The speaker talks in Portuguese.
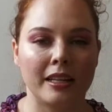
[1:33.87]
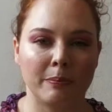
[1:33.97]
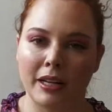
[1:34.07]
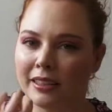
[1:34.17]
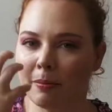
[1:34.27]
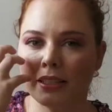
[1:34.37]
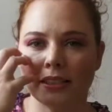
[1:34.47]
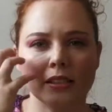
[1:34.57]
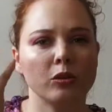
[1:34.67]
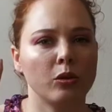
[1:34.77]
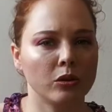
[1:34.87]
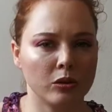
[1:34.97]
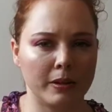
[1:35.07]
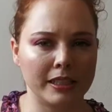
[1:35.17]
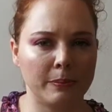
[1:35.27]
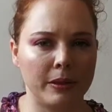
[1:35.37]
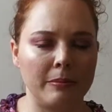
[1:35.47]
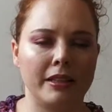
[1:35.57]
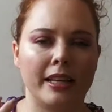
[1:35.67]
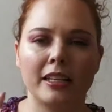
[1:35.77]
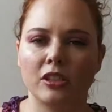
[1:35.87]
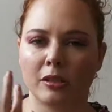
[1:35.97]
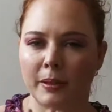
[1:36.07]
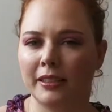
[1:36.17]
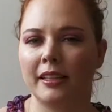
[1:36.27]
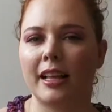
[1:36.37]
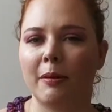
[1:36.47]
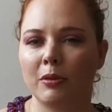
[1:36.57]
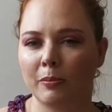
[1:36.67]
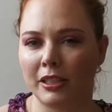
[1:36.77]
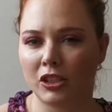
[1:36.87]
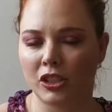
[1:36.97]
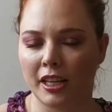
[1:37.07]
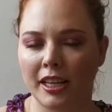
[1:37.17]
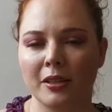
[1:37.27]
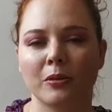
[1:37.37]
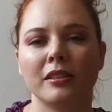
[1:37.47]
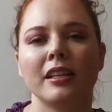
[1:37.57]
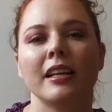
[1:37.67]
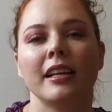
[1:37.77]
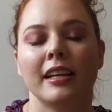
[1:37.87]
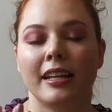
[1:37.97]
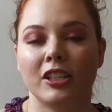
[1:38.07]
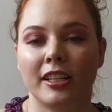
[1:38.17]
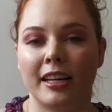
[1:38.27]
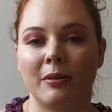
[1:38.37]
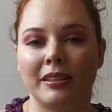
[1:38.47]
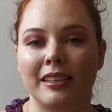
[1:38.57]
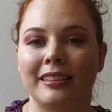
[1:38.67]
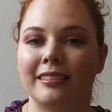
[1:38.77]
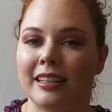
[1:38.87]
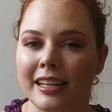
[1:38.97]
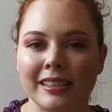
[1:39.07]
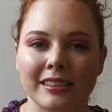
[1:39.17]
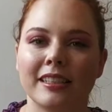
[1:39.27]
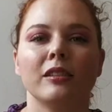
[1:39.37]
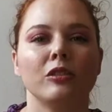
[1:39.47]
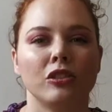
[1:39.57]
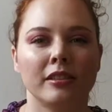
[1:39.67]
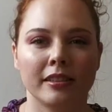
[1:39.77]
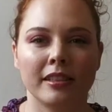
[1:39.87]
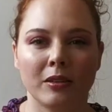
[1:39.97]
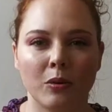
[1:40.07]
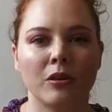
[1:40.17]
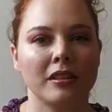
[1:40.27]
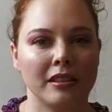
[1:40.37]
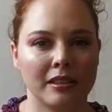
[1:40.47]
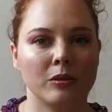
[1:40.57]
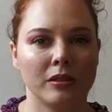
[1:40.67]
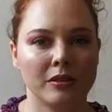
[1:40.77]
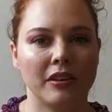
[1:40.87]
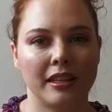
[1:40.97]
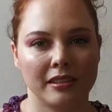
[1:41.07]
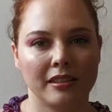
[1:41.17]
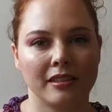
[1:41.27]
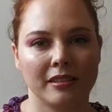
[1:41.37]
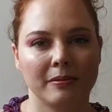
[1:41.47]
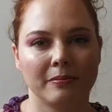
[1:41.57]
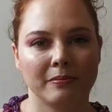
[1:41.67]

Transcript: Para ter maçãs do rosto mais proeminentes, para ter lábios mais cheios, eles chegaram a ter 3 quilos de silicone nas suas faces.